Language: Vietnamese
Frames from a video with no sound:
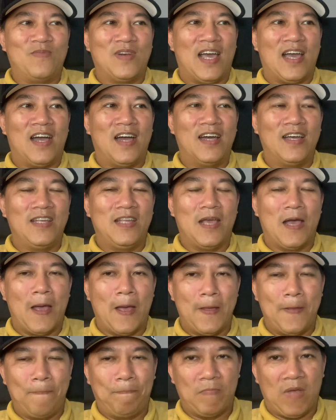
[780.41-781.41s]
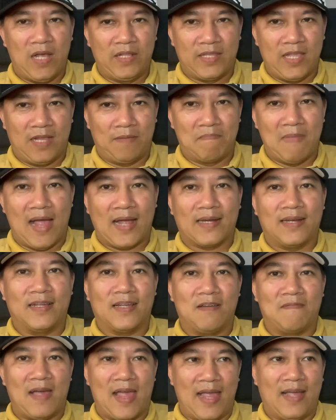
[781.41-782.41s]
là hơi hơi hơi tiệt mặt với
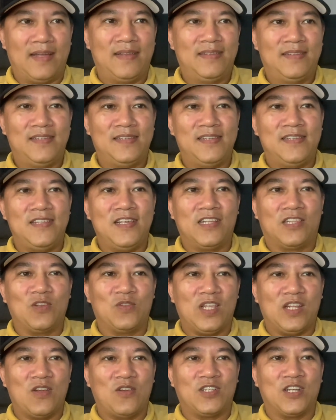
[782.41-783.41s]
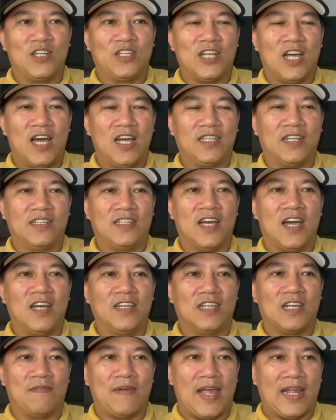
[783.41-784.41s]
các bạn nhưng tôi chỉ nói sơ sơ sơ sơ
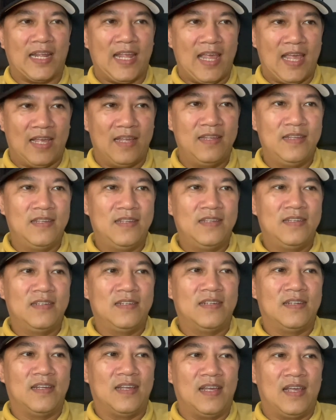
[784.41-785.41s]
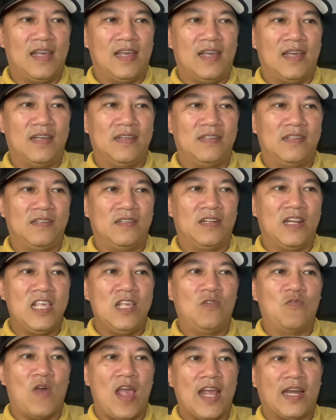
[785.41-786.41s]
với các bạn nghe à,
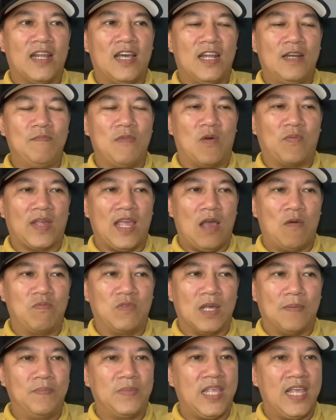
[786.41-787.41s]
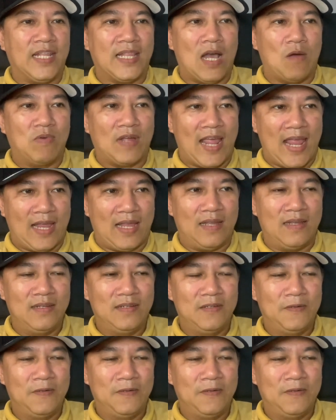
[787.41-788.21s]
liên quan đến một cái ông chùm truyền thông khác